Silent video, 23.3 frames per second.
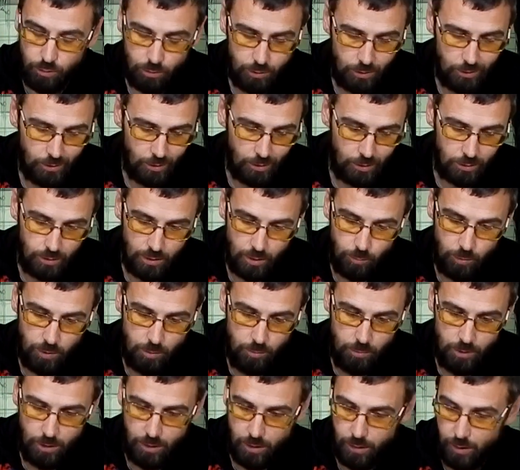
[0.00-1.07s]
Ну это так, для
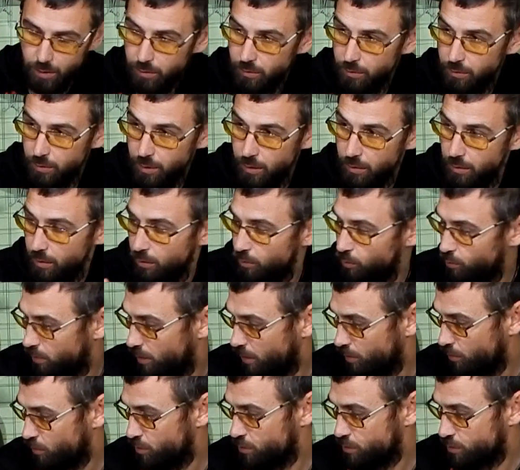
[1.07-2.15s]
примера я найду
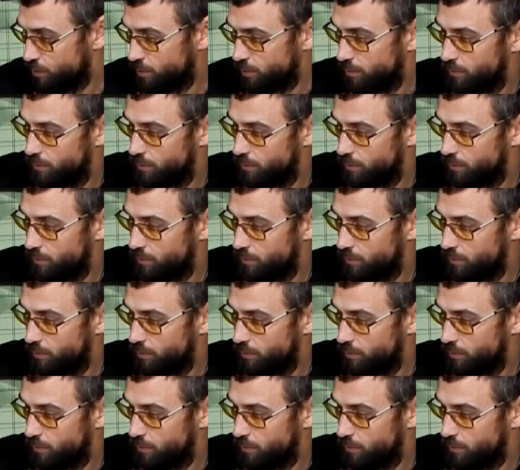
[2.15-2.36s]
хорошие